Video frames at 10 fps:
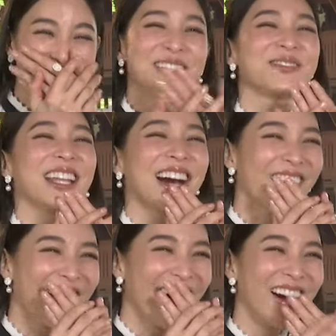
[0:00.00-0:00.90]
มันเป็นละ
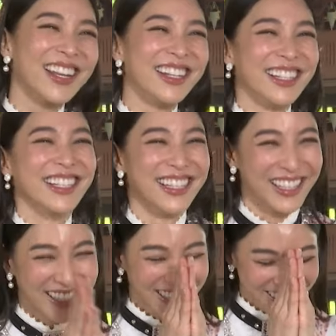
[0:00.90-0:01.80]
คร
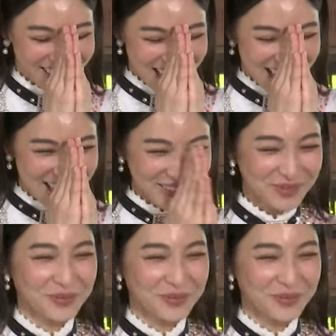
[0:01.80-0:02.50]
ขอโทษครับ